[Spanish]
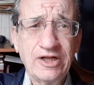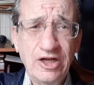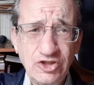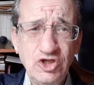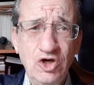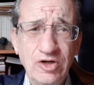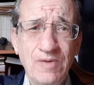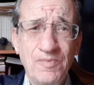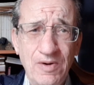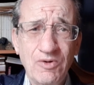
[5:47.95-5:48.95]
traición
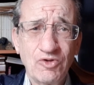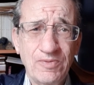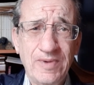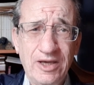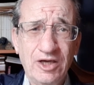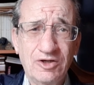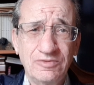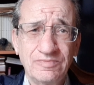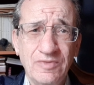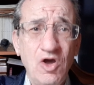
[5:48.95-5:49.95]
al pueblo de México.
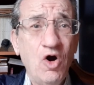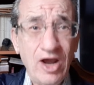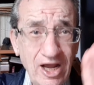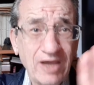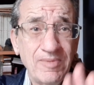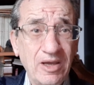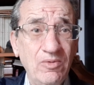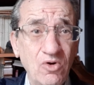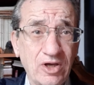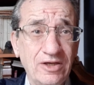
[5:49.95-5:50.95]
Ojalá que me
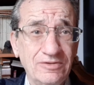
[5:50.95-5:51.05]
equivoque.